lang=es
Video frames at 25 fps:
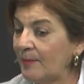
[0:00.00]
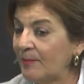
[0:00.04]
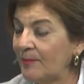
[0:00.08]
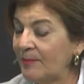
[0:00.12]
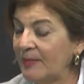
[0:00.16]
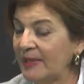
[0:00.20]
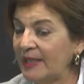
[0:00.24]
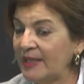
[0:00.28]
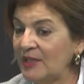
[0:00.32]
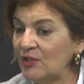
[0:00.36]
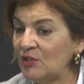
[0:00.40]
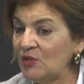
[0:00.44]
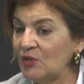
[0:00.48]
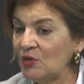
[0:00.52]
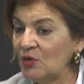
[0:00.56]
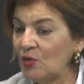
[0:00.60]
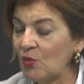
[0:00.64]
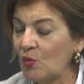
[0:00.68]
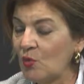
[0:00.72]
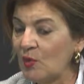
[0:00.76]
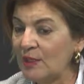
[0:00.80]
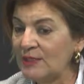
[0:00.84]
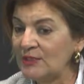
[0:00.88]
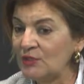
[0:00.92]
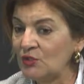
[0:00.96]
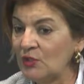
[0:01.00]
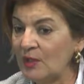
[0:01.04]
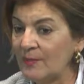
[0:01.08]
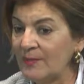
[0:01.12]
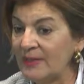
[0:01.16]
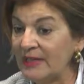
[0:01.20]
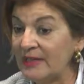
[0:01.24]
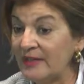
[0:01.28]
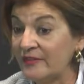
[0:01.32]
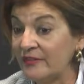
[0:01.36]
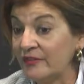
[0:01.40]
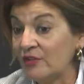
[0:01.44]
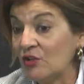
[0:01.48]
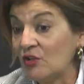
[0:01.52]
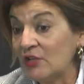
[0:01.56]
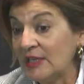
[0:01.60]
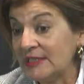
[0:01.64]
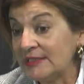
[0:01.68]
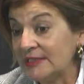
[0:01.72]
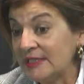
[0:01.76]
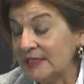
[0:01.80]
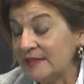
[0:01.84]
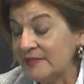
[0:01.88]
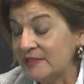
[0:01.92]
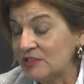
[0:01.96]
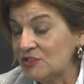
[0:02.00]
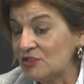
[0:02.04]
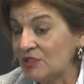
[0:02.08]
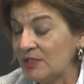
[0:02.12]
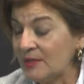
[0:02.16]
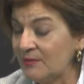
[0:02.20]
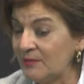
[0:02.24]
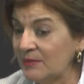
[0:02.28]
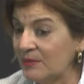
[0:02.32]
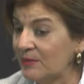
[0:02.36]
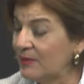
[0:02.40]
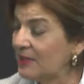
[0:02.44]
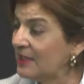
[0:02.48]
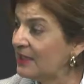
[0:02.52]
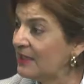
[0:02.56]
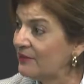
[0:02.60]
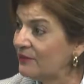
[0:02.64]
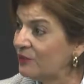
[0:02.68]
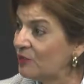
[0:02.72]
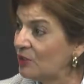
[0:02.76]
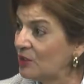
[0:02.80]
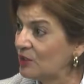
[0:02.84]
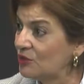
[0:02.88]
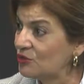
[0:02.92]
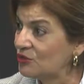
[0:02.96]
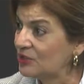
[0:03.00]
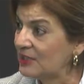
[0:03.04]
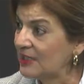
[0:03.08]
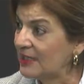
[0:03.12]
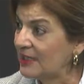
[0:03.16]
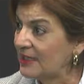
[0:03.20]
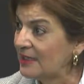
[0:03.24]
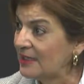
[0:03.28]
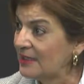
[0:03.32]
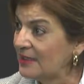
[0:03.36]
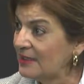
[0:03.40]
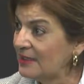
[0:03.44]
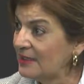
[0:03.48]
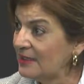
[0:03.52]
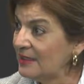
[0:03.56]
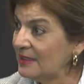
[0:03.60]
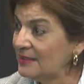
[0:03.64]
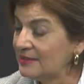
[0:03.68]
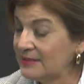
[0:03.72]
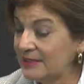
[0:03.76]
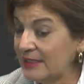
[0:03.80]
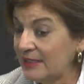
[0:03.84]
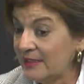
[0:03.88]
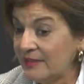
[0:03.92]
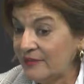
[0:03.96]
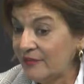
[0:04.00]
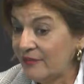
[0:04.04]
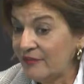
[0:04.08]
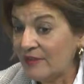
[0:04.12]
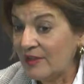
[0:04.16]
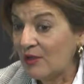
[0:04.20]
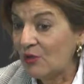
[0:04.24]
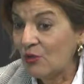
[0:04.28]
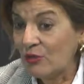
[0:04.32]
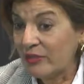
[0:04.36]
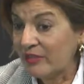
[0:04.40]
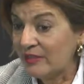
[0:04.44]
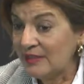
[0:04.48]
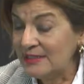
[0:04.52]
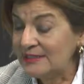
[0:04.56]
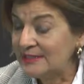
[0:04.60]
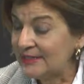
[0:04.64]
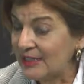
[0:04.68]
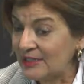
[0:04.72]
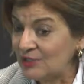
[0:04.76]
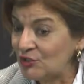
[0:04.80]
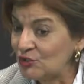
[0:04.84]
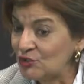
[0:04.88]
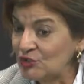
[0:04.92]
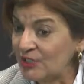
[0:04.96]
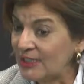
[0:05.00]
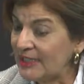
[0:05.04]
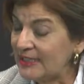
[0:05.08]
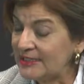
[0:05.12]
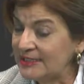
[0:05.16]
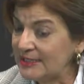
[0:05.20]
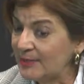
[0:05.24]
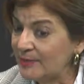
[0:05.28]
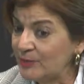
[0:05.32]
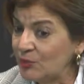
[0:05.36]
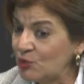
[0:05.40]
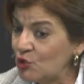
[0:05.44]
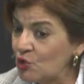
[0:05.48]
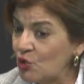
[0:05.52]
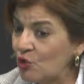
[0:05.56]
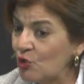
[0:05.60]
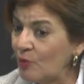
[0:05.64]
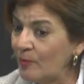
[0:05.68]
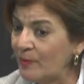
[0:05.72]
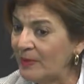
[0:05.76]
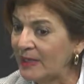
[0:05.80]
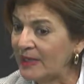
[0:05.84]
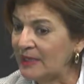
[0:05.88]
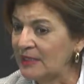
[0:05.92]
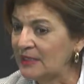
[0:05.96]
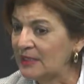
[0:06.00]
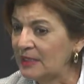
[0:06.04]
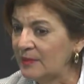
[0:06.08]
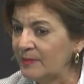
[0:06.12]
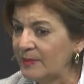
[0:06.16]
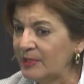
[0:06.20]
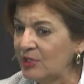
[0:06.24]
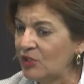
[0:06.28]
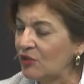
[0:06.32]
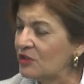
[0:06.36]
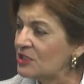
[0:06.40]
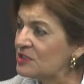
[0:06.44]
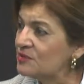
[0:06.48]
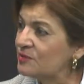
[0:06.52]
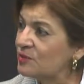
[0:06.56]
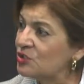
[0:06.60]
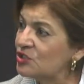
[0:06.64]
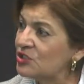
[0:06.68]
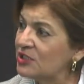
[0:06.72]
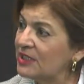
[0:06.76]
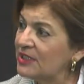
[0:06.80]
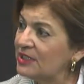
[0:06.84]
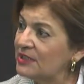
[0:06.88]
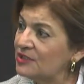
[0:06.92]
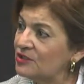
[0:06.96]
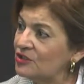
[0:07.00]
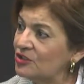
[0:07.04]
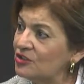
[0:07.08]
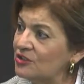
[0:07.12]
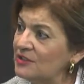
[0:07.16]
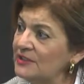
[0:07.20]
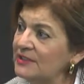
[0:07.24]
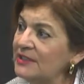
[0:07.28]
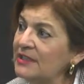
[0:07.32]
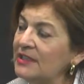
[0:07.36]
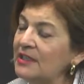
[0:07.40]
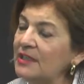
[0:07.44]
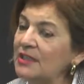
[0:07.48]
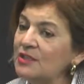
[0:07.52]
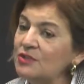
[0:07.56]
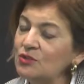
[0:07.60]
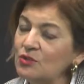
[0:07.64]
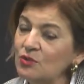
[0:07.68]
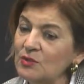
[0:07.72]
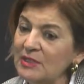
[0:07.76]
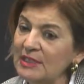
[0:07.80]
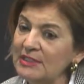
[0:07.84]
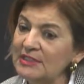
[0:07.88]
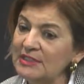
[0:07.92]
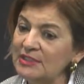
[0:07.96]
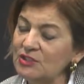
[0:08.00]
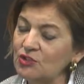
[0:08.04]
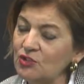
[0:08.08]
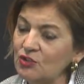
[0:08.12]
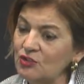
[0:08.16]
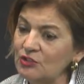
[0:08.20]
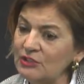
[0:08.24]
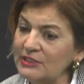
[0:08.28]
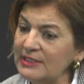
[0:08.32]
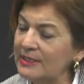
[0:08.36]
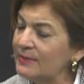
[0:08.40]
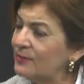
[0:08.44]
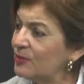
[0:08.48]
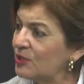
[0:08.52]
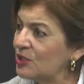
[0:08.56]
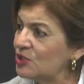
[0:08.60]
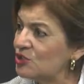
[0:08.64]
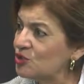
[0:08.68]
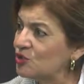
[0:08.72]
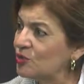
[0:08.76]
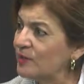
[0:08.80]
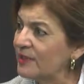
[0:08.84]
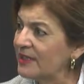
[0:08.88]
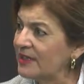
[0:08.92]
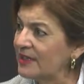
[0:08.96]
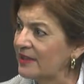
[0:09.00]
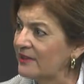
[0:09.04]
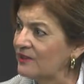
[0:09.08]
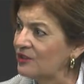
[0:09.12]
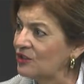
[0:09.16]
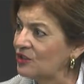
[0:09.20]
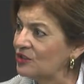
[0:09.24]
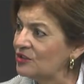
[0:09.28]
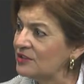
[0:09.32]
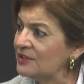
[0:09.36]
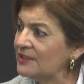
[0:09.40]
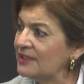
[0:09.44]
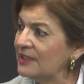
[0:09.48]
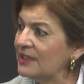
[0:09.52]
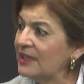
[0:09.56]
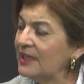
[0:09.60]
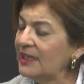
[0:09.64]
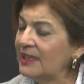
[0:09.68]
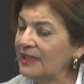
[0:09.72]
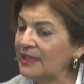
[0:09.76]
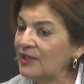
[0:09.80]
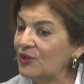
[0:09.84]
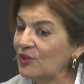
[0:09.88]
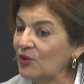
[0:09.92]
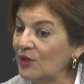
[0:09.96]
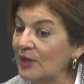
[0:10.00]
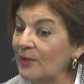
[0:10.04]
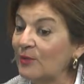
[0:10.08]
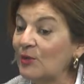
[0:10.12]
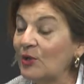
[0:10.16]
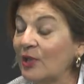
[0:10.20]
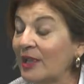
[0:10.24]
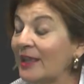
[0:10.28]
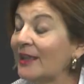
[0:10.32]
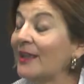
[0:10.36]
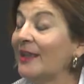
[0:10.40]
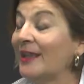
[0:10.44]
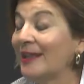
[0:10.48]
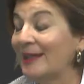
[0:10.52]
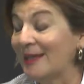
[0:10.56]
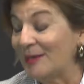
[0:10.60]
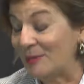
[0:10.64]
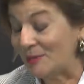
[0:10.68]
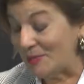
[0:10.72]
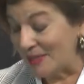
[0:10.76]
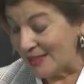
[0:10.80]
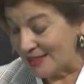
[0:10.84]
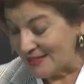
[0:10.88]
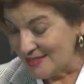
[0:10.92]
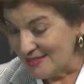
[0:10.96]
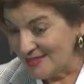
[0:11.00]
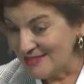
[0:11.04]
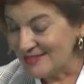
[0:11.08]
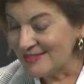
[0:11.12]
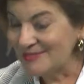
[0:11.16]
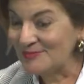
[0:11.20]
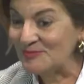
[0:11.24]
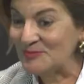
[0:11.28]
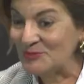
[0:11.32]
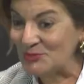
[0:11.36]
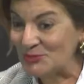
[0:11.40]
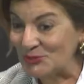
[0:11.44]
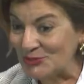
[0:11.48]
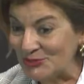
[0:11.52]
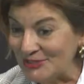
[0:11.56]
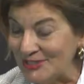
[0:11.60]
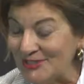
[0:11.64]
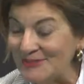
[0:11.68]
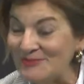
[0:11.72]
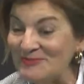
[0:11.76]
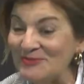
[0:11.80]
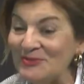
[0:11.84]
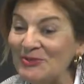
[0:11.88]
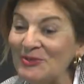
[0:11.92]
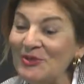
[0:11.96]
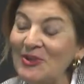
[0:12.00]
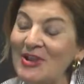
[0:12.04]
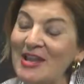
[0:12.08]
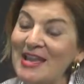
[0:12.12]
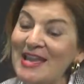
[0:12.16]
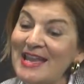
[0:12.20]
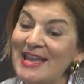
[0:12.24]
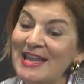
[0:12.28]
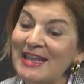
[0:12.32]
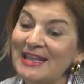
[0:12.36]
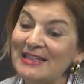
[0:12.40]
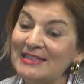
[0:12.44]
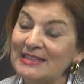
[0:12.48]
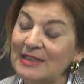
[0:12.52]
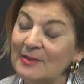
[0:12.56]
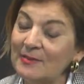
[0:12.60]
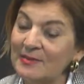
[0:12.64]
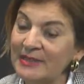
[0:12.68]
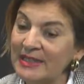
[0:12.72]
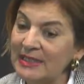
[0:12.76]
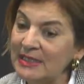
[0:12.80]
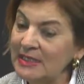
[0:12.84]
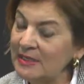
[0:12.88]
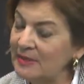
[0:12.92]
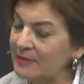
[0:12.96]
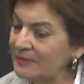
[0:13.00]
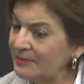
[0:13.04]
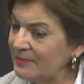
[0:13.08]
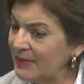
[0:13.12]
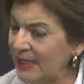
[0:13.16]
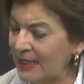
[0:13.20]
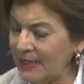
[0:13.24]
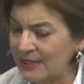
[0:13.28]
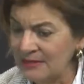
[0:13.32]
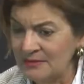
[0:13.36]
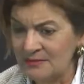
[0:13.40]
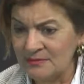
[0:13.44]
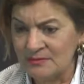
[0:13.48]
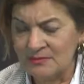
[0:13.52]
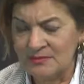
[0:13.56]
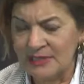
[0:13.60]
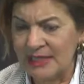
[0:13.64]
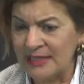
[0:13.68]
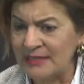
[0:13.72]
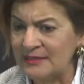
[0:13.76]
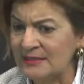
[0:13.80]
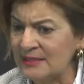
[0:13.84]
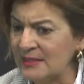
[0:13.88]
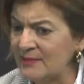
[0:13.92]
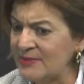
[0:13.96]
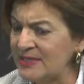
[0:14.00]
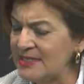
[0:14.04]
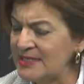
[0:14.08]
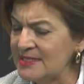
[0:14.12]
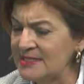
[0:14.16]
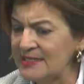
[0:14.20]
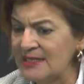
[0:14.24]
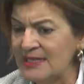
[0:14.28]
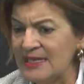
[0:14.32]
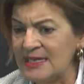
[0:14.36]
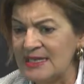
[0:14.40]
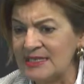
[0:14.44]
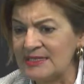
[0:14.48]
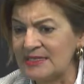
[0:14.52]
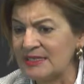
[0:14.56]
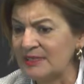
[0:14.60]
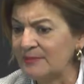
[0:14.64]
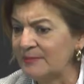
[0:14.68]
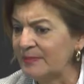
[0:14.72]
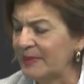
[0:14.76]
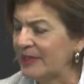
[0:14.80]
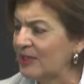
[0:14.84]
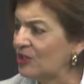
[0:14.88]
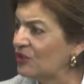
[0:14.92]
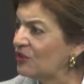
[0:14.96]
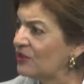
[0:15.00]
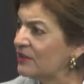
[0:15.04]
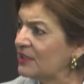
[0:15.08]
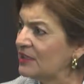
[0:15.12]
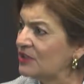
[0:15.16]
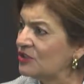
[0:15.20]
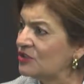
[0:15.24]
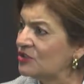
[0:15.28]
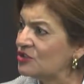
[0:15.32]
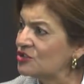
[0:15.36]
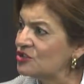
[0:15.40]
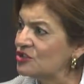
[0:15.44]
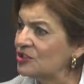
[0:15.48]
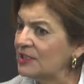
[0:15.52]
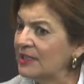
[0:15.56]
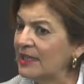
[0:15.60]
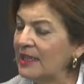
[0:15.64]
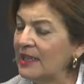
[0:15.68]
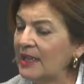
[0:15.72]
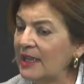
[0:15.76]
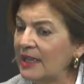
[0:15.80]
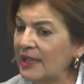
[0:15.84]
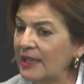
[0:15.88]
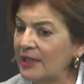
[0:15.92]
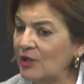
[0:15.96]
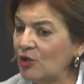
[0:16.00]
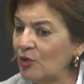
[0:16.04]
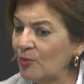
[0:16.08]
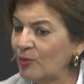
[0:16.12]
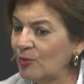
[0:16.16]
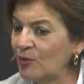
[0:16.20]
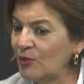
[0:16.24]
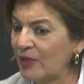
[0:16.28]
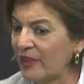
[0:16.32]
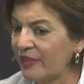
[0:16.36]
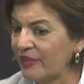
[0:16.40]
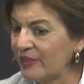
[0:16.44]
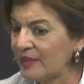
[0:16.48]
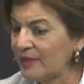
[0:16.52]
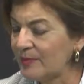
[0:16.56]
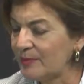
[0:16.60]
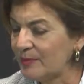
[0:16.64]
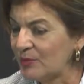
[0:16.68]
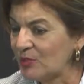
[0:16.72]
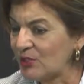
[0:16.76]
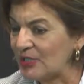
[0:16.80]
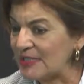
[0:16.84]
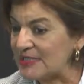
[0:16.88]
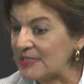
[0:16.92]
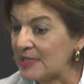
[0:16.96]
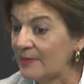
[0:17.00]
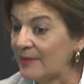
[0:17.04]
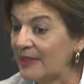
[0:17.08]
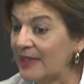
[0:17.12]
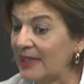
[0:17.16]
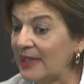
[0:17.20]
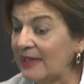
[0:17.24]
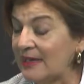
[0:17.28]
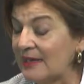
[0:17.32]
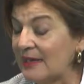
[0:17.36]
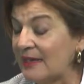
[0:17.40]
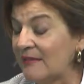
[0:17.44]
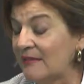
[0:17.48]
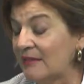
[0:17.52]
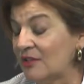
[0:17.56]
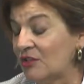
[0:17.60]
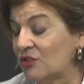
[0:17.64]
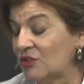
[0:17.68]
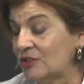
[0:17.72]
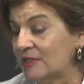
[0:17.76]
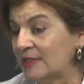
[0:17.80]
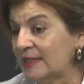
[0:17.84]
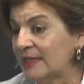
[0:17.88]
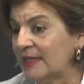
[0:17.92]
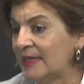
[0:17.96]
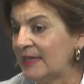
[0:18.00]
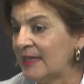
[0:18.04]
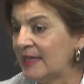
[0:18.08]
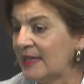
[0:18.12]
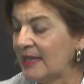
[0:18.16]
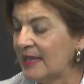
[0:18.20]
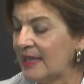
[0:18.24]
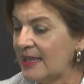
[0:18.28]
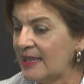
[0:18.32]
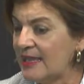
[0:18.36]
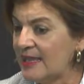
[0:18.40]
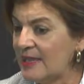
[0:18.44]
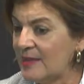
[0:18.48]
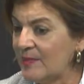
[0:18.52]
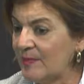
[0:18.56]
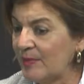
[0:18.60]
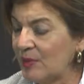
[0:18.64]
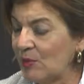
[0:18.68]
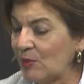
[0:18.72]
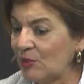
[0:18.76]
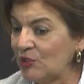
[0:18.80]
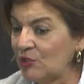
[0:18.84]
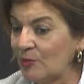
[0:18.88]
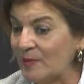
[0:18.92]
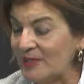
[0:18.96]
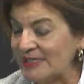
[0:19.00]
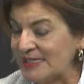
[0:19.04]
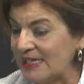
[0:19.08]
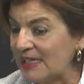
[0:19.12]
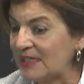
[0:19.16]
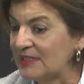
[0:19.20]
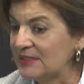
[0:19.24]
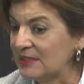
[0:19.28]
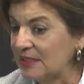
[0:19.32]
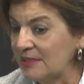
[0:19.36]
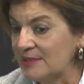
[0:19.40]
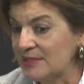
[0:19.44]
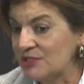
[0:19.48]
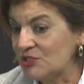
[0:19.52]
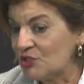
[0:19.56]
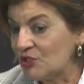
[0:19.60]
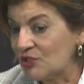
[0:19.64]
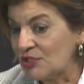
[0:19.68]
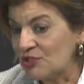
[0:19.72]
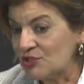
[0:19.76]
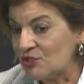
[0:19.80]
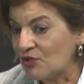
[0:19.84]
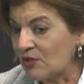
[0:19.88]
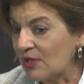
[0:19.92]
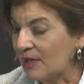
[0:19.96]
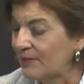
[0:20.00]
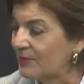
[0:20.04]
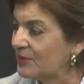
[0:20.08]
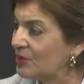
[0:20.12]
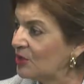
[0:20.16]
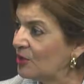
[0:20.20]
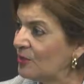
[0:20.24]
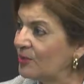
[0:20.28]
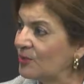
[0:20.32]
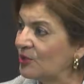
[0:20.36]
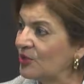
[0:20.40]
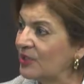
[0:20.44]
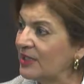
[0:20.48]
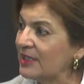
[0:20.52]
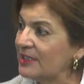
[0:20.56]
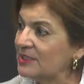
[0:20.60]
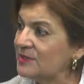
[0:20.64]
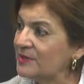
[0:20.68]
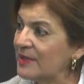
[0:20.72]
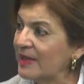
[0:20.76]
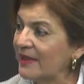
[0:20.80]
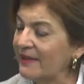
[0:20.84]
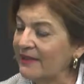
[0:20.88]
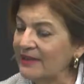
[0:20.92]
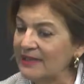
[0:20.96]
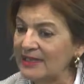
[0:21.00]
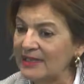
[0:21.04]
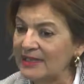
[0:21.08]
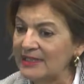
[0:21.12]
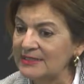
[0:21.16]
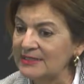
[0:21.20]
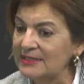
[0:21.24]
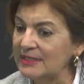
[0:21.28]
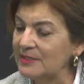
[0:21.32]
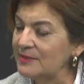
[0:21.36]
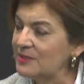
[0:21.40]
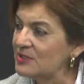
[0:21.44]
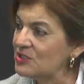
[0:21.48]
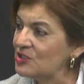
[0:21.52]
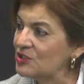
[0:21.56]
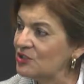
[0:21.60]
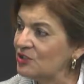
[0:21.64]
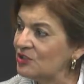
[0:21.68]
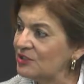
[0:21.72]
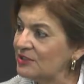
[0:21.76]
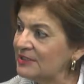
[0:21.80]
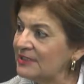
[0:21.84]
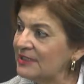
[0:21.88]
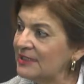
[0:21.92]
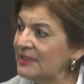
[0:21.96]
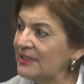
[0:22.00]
pero cuando apareció la televisión en mi vida fue otra, te fagocita, no te da tiempo. Yo compaginé el periodismo escrito durante todo el tiempo que estuve en radio y colaboré en El País mucho tiempo y también en, en revistas, en periódicos. Lo pude hacer porque estaba en la radio eh, cuando pasé a la televisión eso cambió, porque es verdad que la televisión